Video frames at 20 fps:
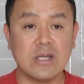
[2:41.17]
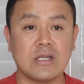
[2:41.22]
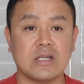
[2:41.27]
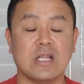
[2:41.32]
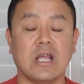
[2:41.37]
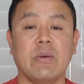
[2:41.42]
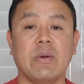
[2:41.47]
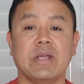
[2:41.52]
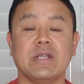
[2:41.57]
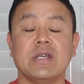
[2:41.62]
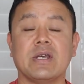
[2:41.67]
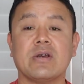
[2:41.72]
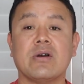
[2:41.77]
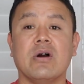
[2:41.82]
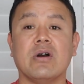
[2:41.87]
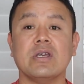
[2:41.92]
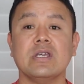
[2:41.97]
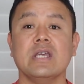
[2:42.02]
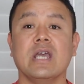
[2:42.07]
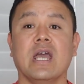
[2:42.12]
그 다음에 이제
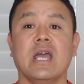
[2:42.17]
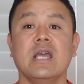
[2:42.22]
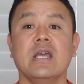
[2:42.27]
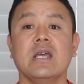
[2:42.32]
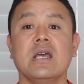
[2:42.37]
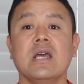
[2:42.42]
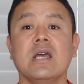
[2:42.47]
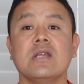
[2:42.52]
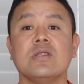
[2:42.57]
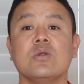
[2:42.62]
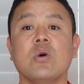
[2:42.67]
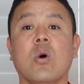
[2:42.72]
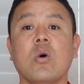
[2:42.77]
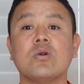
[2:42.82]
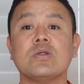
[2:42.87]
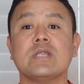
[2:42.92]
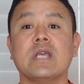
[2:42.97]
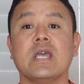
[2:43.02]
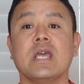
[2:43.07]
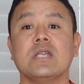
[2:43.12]
거기에
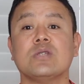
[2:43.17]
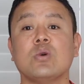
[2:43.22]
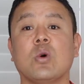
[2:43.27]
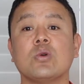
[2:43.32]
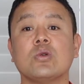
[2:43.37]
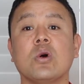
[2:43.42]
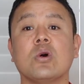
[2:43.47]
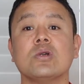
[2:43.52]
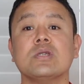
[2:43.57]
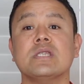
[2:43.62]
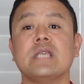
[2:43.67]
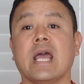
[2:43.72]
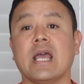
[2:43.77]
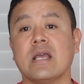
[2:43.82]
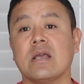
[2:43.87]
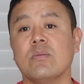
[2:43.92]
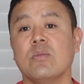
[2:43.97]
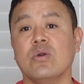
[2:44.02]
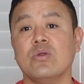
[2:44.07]
녹색의 조종색,